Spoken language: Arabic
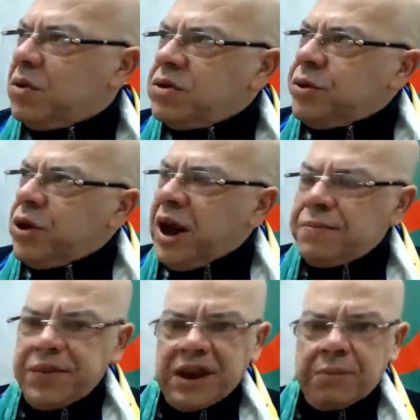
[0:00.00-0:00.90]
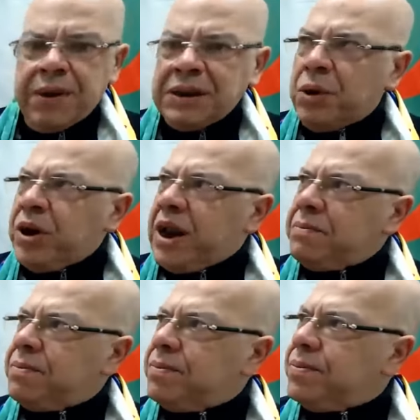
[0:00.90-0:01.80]
شنو بروغرام؟ ينا با
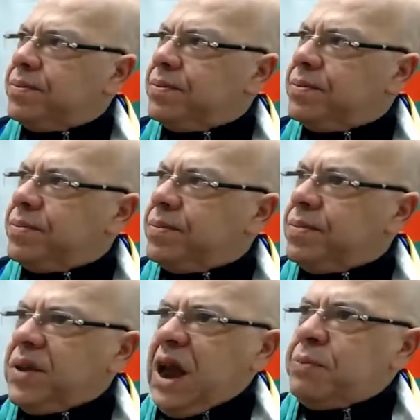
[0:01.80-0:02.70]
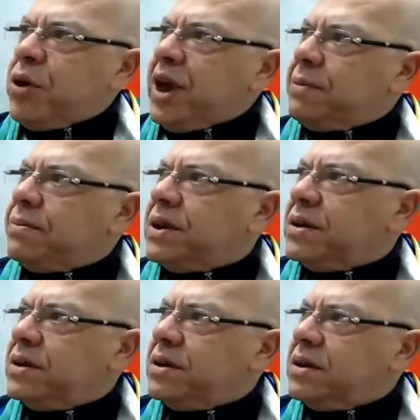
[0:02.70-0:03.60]
بروغرام كان بروغرام
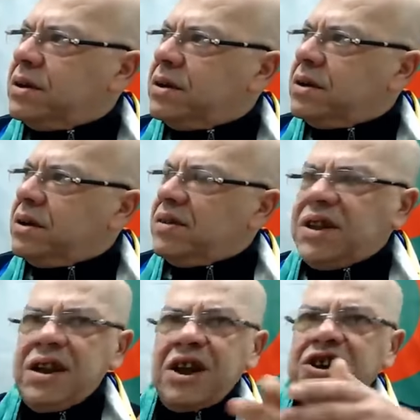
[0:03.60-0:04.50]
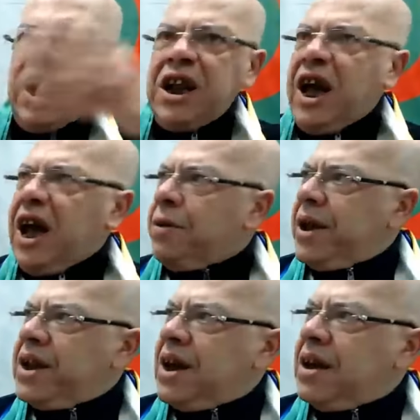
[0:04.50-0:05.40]
الدنيا شاعله
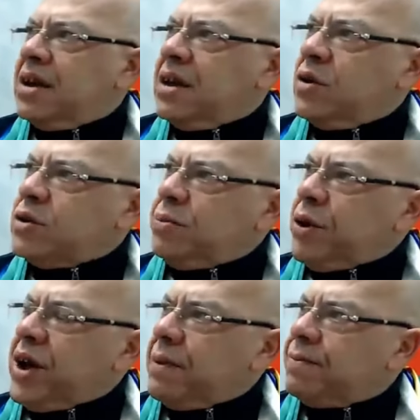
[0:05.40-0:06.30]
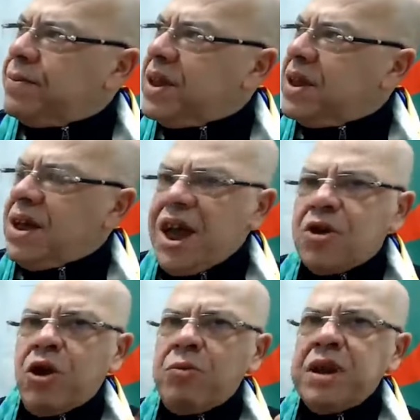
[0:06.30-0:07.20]
حوالينا واش من بروغرام
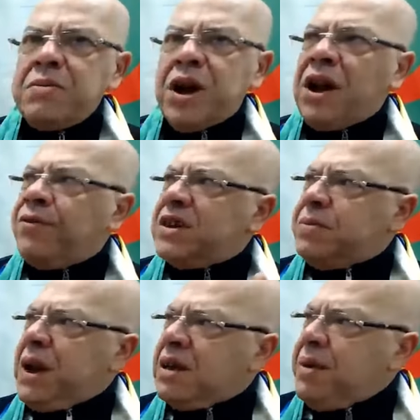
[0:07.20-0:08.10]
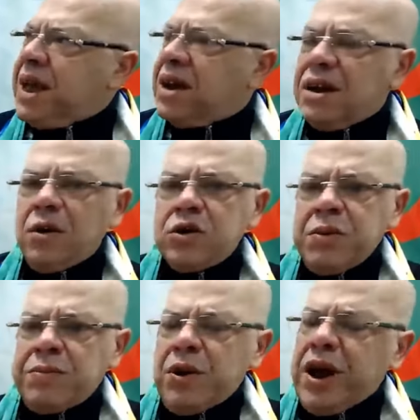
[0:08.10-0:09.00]
ايكونوميك رانا في زبل كبير واش
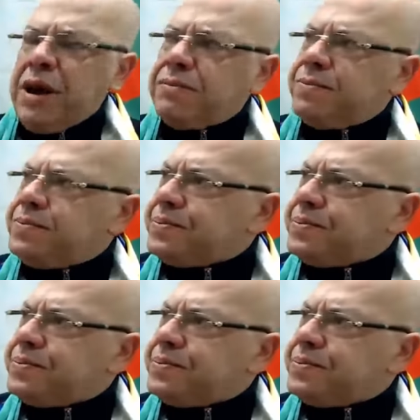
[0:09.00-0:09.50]
من بروغرام